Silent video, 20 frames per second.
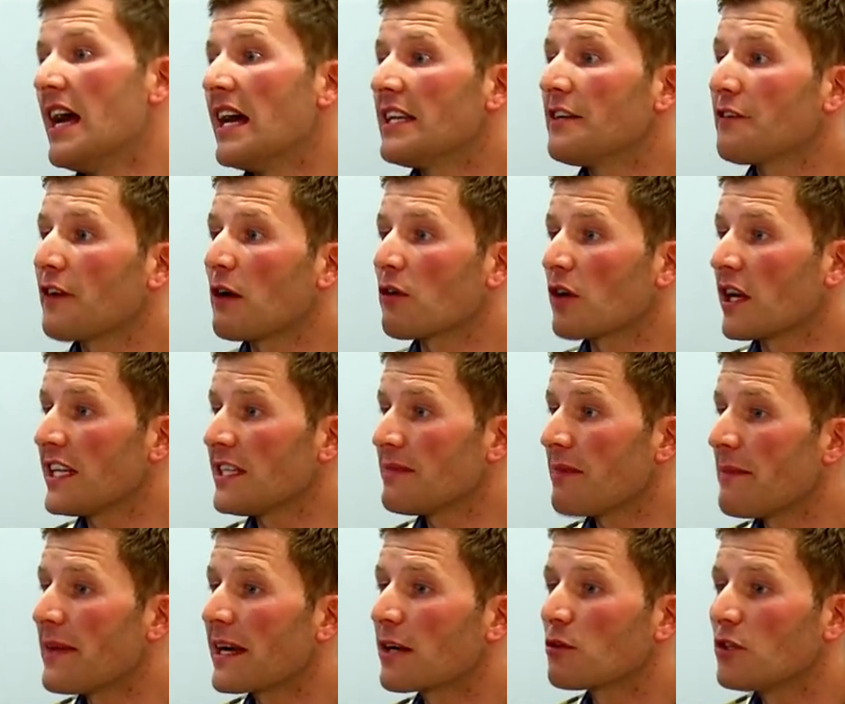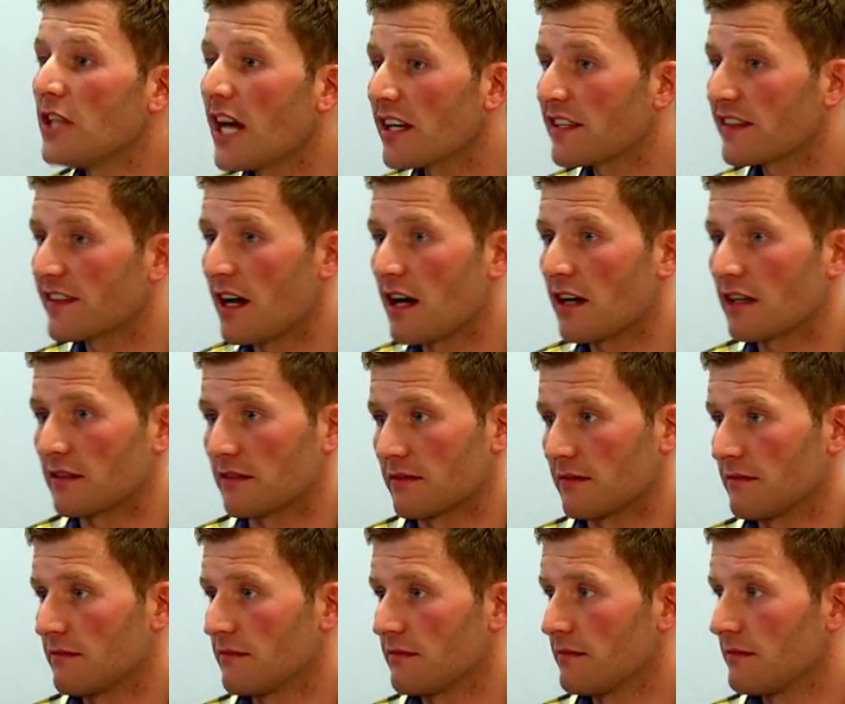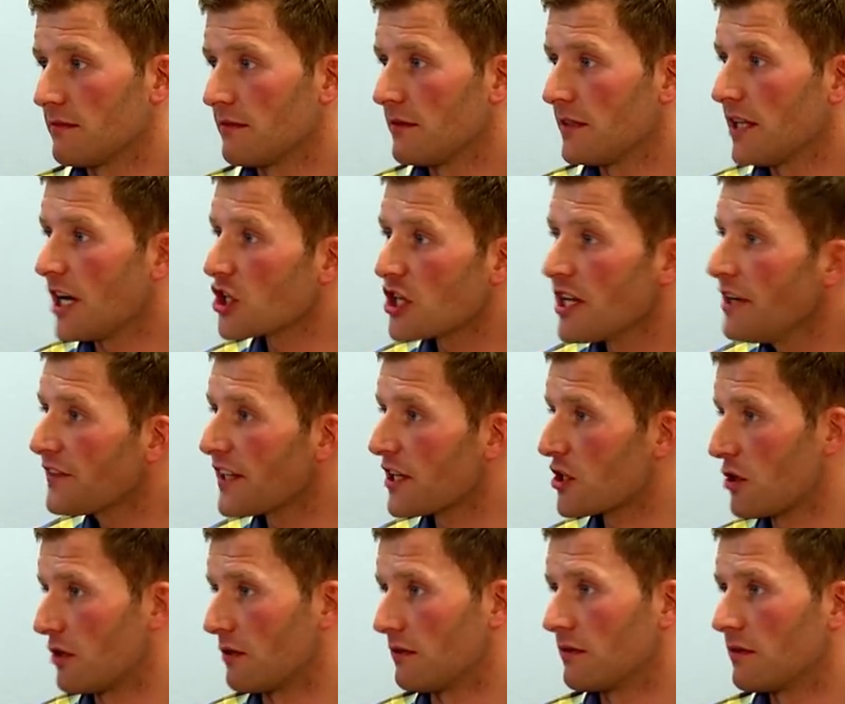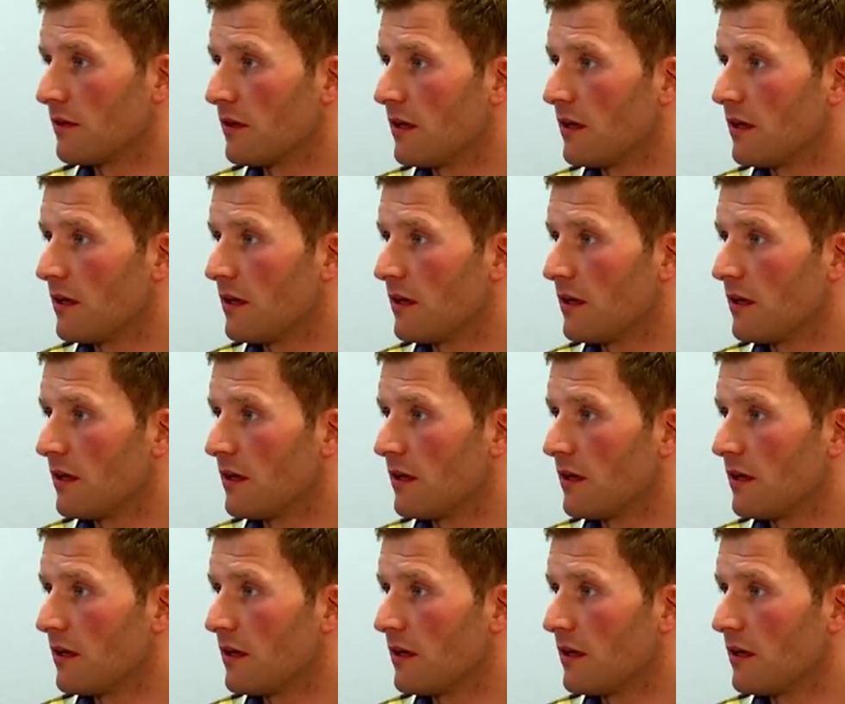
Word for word: Die Frau kann nicht mal mehr Gute Nacht sagen. Ja, schläft er schon.